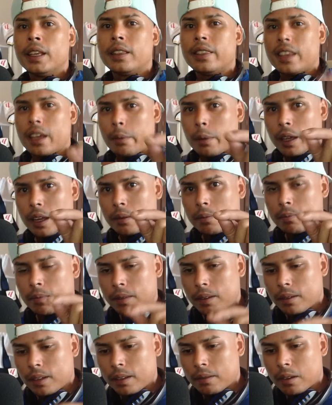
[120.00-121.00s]
de haber
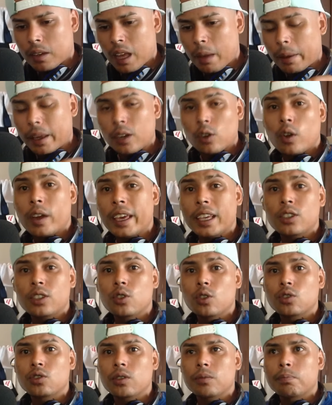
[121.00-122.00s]
habernos
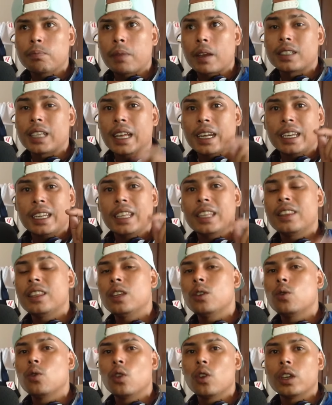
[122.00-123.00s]
hecho pasar
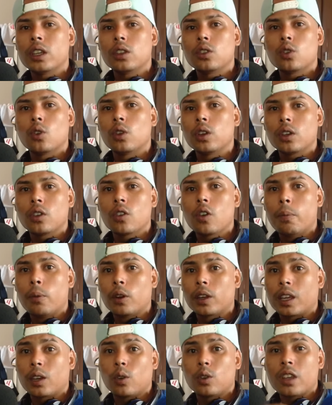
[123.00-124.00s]
ridículos históricos
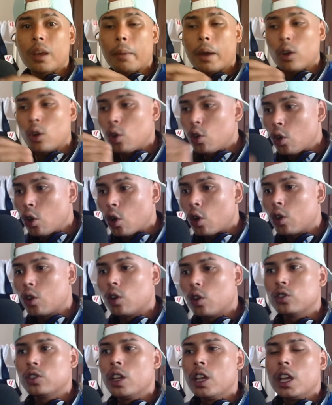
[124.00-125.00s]
porque nos llamaron
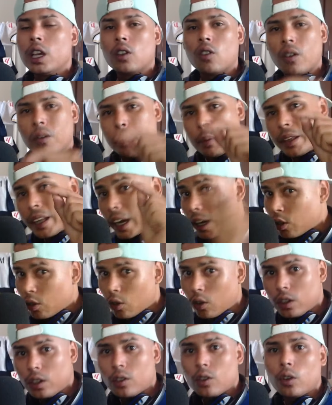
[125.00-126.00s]
locos,
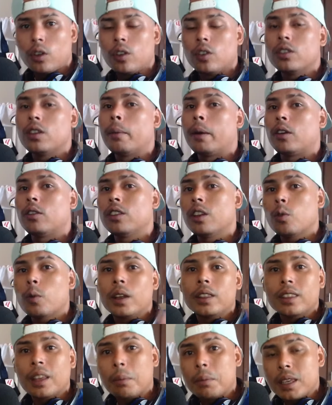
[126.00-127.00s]
conspiranoicos y nos llamaron de
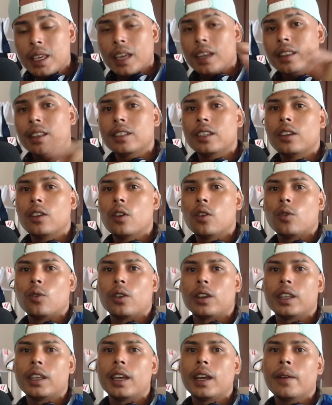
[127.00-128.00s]
cuanta mierda se les
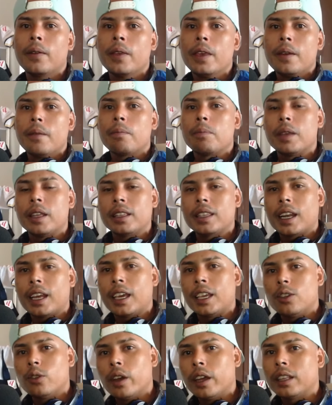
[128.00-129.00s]
ocurría mientras
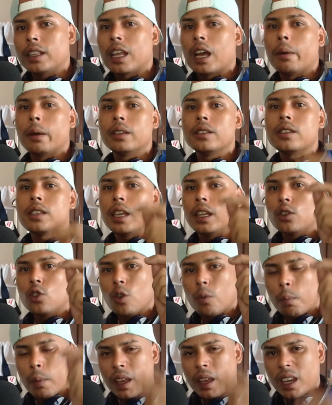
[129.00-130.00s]
ellos estaban siendo
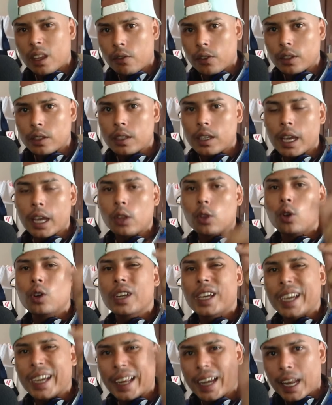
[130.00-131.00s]
beneficiados
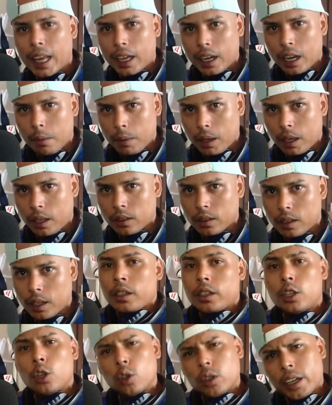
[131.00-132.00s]
claramente.
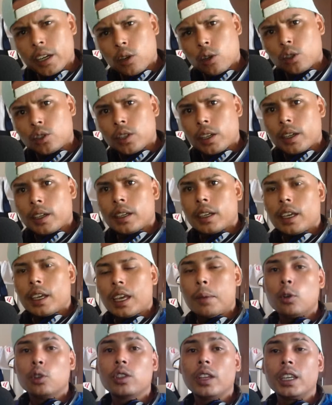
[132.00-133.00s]
Y otra cosa,
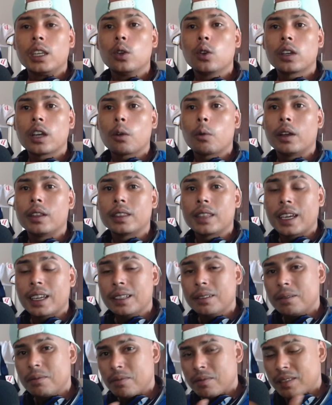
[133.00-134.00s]
hemos tenido que aguantar
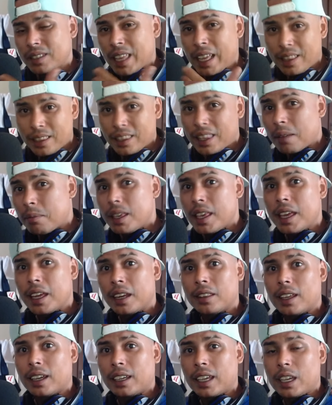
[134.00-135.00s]
tanta
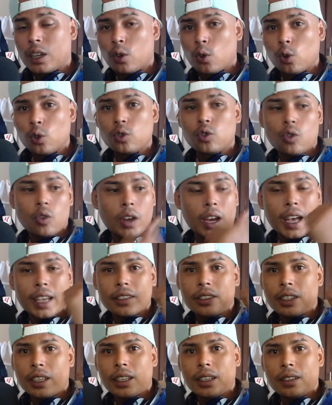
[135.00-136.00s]
mierda que incluso
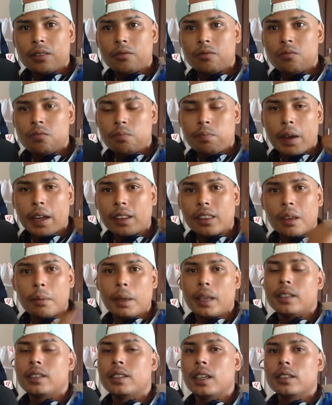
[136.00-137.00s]
hace un par de
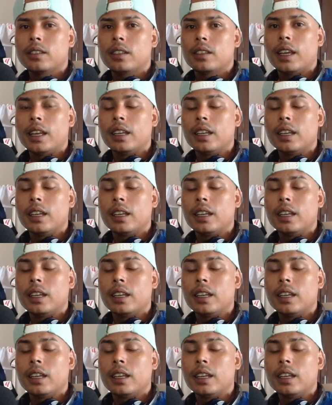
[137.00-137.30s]
meses el